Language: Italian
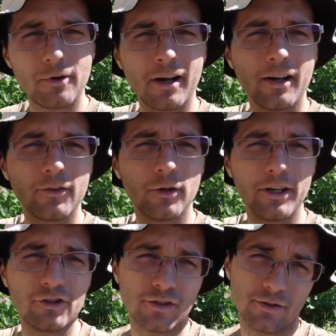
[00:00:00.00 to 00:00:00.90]
un caso
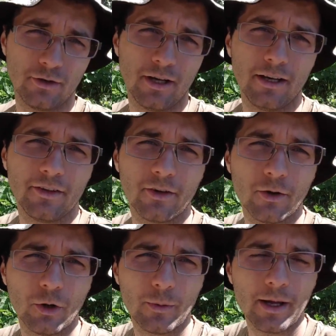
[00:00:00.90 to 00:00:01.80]
eccezionale
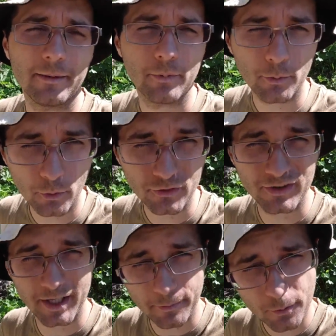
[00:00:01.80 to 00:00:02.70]
secondo me è proprio,
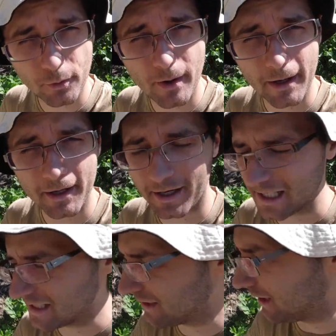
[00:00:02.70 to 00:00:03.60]
si vede proprio bene
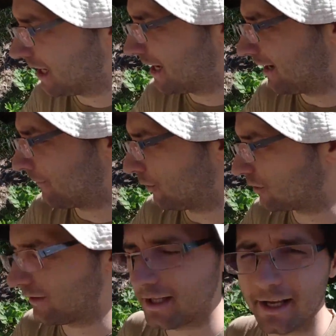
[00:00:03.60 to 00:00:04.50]
ragazzi, è
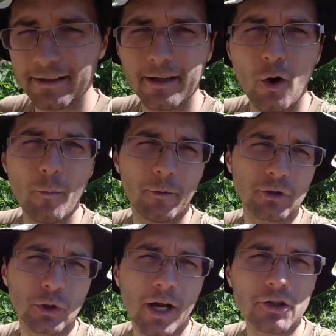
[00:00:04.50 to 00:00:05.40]
molto evidente come in
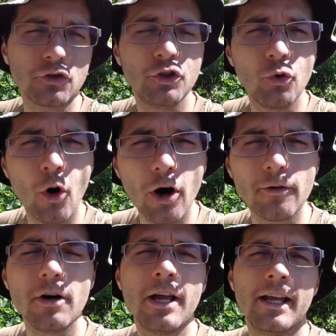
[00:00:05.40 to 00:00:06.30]
questo caso di
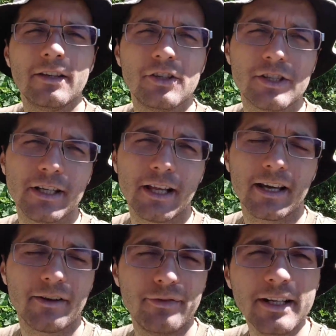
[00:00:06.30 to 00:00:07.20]
nuovo ci sia la
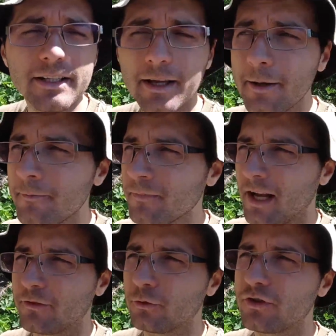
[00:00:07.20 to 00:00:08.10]
grafite
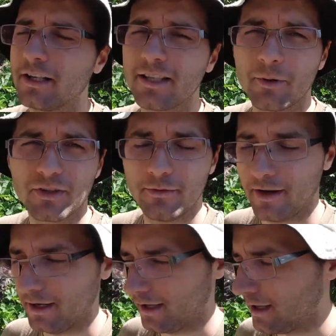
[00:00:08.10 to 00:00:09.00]
associata a queste
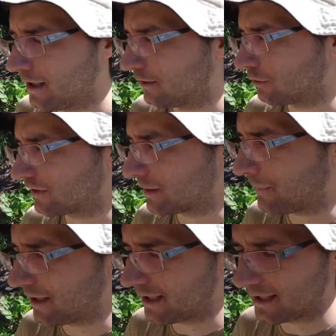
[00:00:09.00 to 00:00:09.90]
vene. Dovete
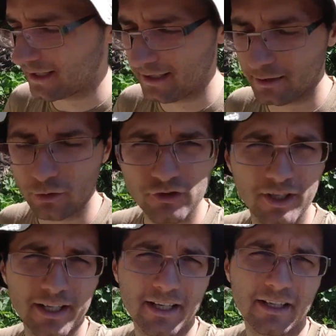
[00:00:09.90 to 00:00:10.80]
sapere che le rocce
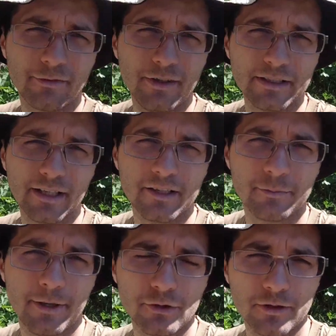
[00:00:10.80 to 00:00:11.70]
ricche in grafite,
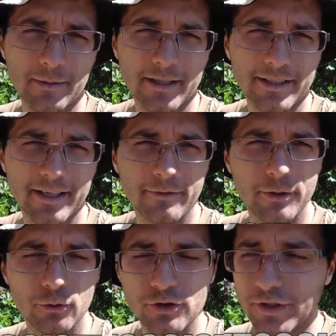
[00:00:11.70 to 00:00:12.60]
spesso chiamate
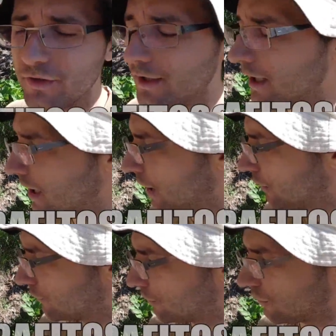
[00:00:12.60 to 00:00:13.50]
grafitocisti,
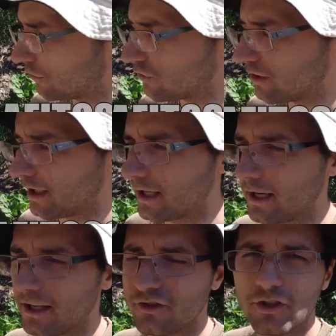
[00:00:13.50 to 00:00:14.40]
sono rocce
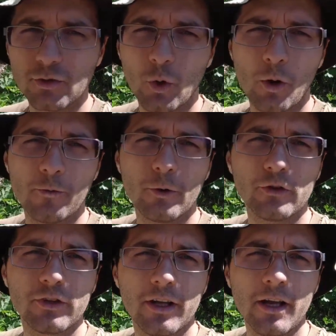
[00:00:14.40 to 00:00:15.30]
che agiscono come
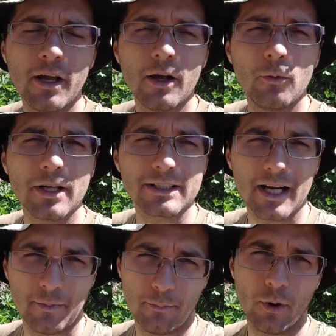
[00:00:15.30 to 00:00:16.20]
fosse una
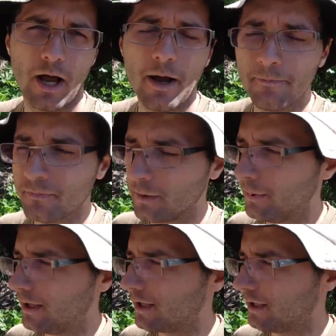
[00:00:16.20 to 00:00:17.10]
trappola
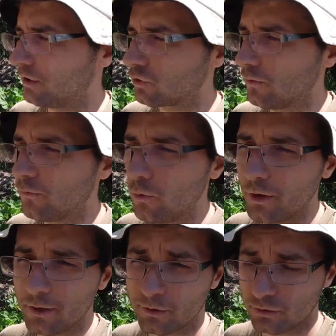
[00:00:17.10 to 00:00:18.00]
per i
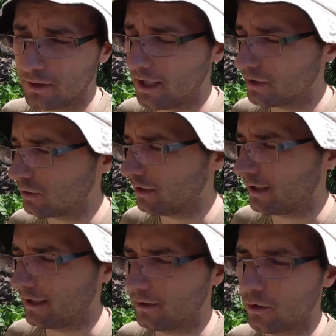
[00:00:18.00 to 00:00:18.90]
solfuri in questo caso
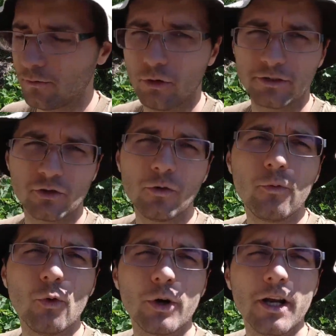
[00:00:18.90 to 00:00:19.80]
e a loro volta i
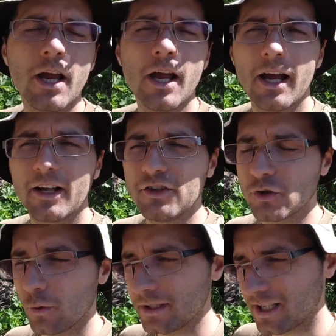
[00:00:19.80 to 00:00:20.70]
solfuri
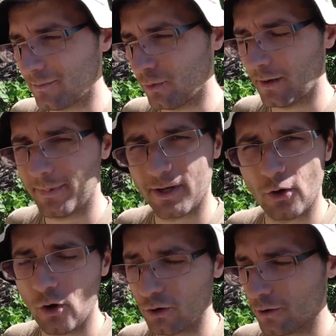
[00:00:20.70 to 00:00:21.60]
agiscono come trappola per
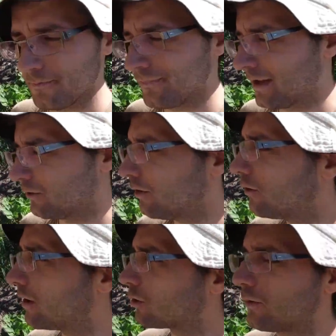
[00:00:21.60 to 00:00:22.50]
l'oro. Non ho
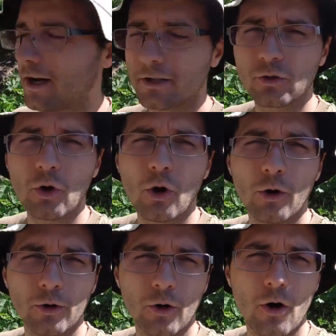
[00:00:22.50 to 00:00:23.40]
ancora trovato
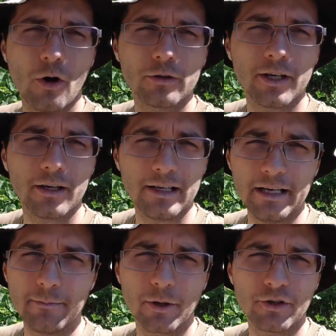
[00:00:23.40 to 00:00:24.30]
oro
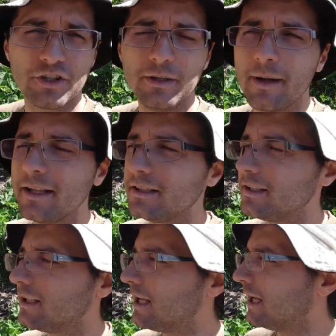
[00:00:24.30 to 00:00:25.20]
libero nei
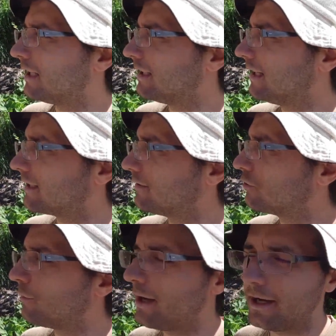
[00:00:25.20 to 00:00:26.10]
sedimenti, né
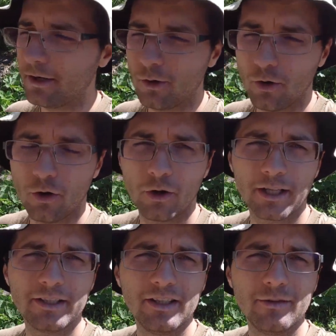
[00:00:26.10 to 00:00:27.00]
tantomeno
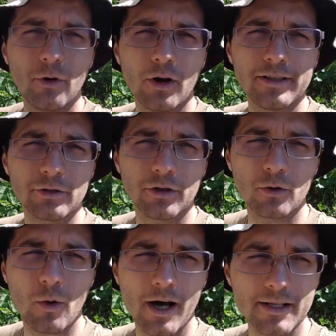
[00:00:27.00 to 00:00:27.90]
nativo all'interno del
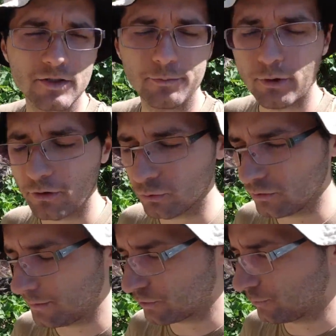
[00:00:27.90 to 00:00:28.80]
quarzo, però
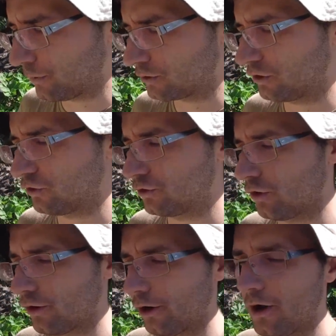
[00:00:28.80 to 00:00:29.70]
tutti i presupposti ci
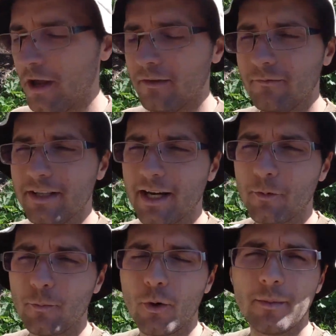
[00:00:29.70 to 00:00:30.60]
sono.
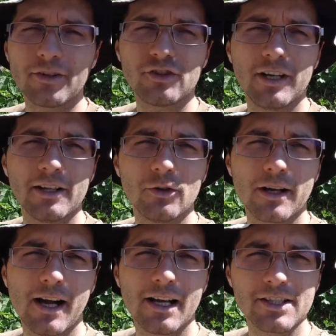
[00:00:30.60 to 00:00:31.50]
Vedremo poi macinando a
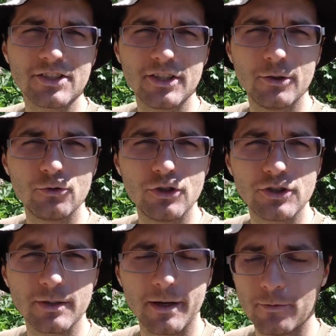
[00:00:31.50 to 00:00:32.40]
casa se
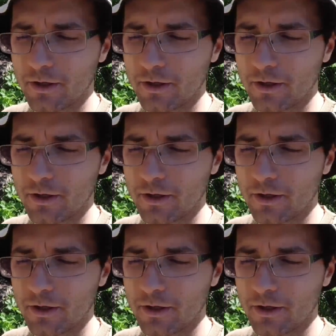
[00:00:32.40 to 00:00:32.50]
uscisse mai